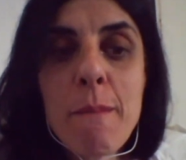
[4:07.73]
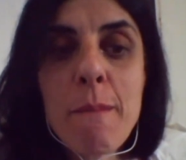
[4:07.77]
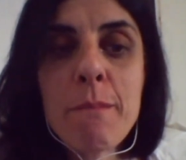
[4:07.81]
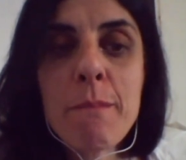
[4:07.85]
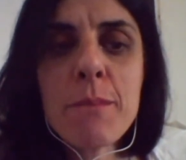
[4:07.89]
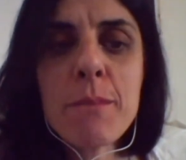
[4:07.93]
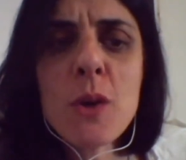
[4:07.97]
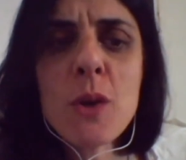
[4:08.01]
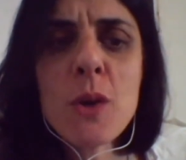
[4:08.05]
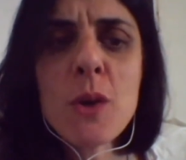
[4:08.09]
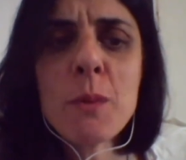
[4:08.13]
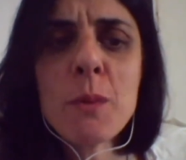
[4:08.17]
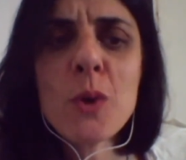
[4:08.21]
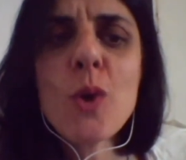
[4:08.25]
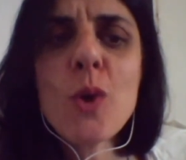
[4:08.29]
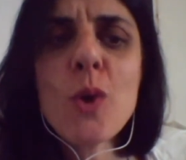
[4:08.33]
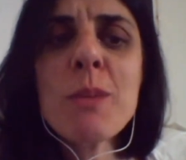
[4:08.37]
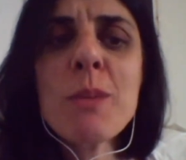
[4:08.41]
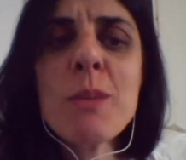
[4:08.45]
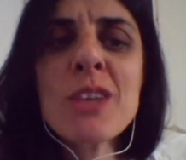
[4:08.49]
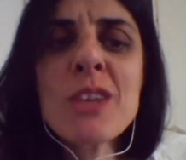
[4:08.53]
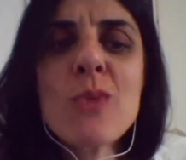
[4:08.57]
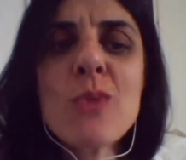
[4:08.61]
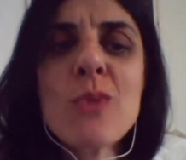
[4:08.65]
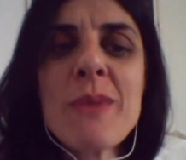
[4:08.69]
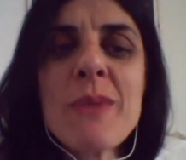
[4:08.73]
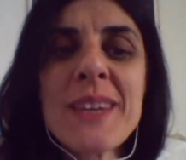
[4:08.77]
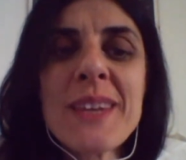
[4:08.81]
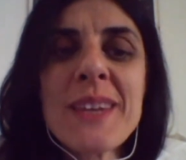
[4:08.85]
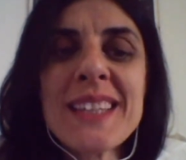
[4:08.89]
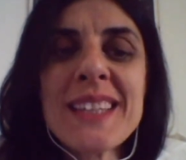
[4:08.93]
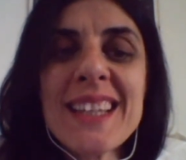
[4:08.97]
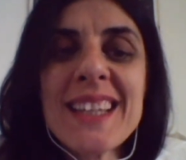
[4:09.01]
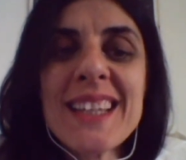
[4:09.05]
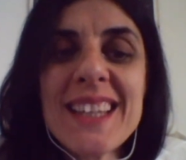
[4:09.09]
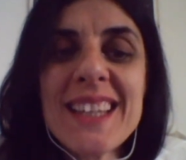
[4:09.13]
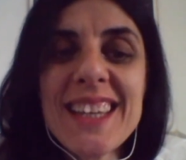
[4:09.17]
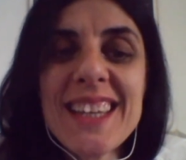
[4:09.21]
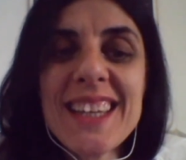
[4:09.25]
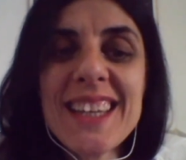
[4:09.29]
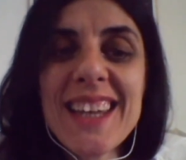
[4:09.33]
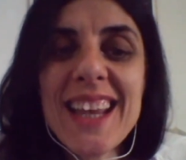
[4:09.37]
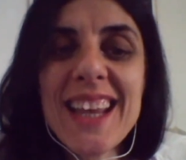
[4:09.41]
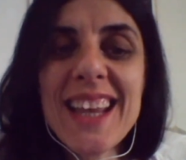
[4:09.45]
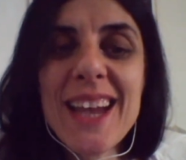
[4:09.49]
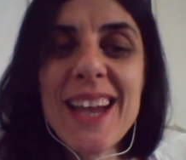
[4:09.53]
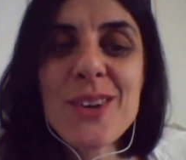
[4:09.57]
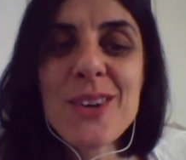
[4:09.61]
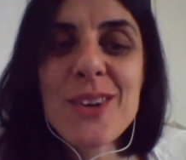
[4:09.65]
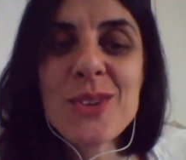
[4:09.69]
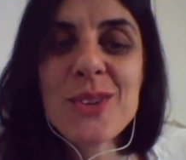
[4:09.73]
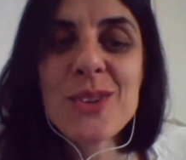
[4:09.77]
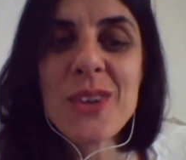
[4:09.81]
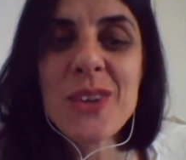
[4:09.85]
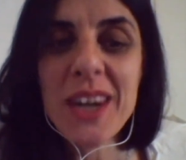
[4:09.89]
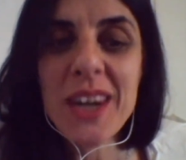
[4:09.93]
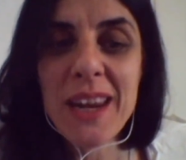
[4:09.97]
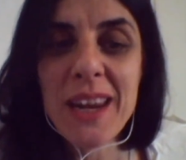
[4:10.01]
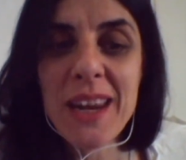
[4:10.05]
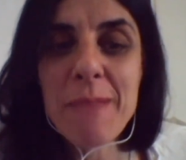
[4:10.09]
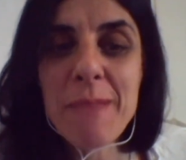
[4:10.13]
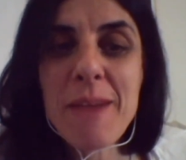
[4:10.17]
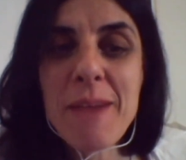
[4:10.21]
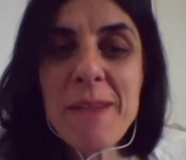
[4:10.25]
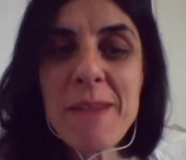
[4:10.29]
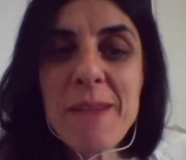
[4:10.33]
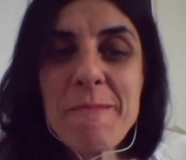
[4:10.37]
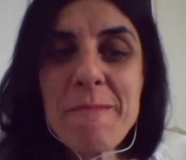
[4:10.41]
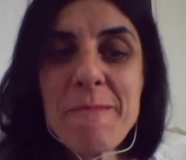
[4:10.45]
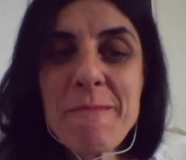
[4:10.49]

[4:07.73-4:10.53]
proprio come i due fratellini Caroto e Reba,